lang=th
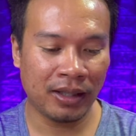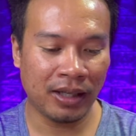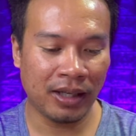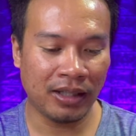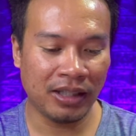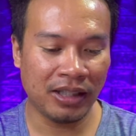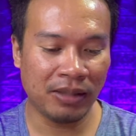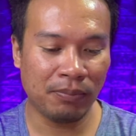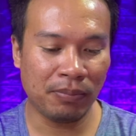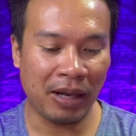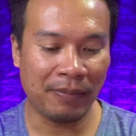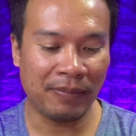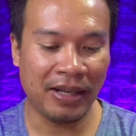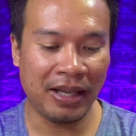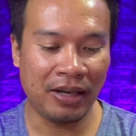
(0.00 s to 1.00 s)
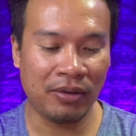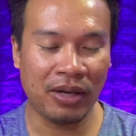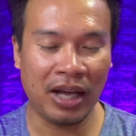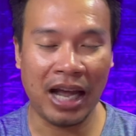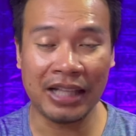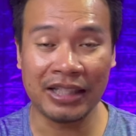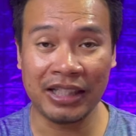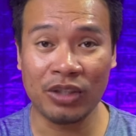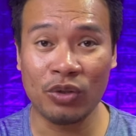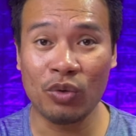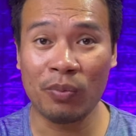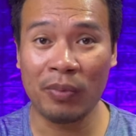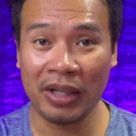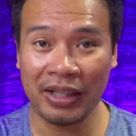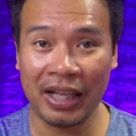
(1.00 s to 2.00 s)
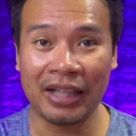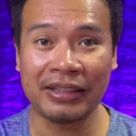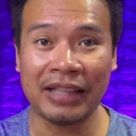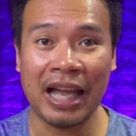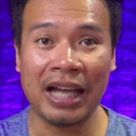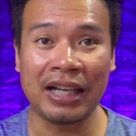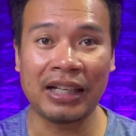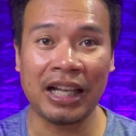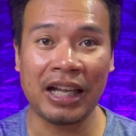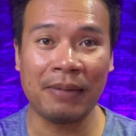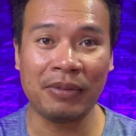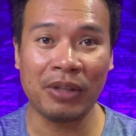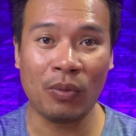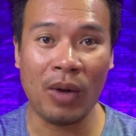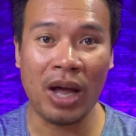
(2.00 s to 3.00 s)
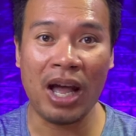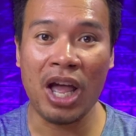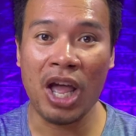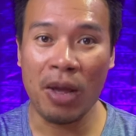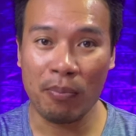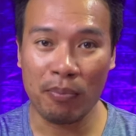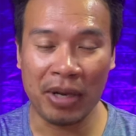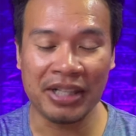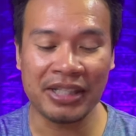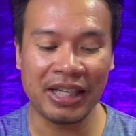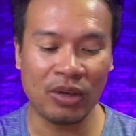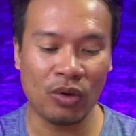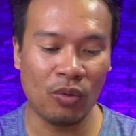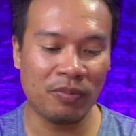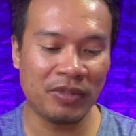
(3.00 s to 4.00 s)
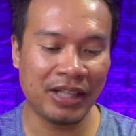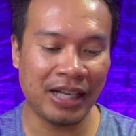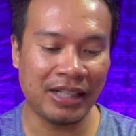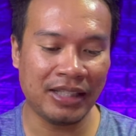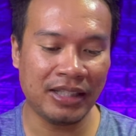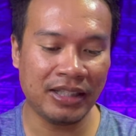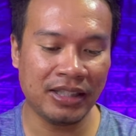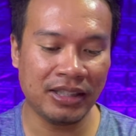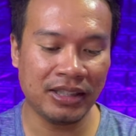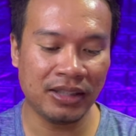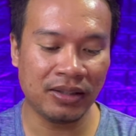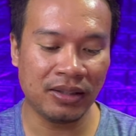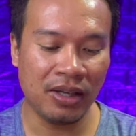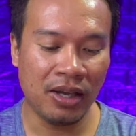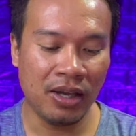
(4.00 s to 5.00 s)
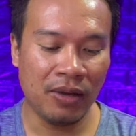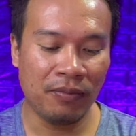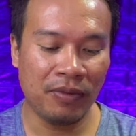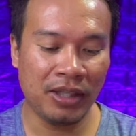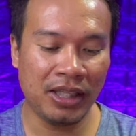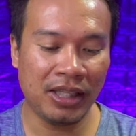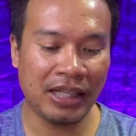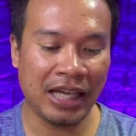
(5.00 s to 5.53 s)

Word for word: อันนี้คือปรับแล้วอาจจะดูไม่แตกต่างนะครับแต่ว่ามันจะคมชัดยิ่งขึ้นวิธี